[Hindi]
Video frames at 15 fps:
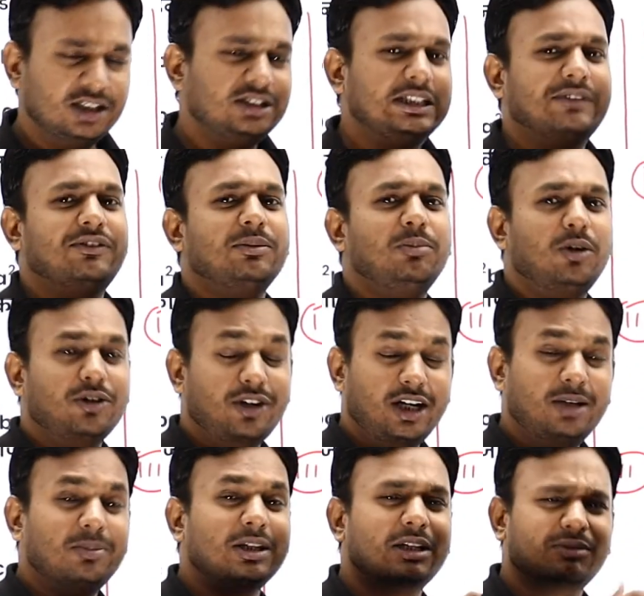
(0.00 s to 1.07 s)
या फिर
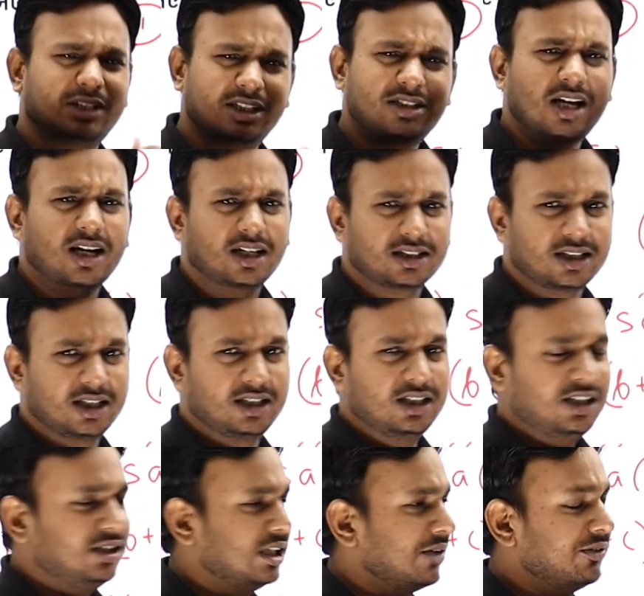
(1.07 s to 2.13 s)
मॉडरेट मतलब ठीक ठाक आता है
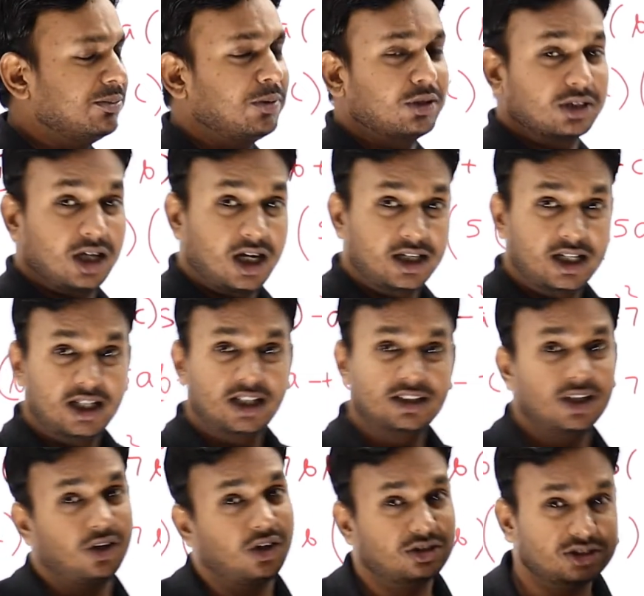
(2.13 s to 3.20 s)
या फिर बहुत हार्ड आ
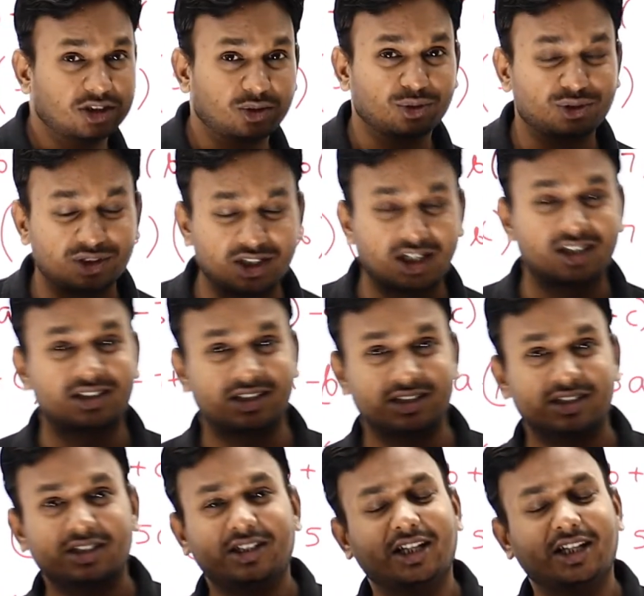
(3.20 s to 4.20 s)
जाता है हॉट सा क्वेश्चन आ जाता है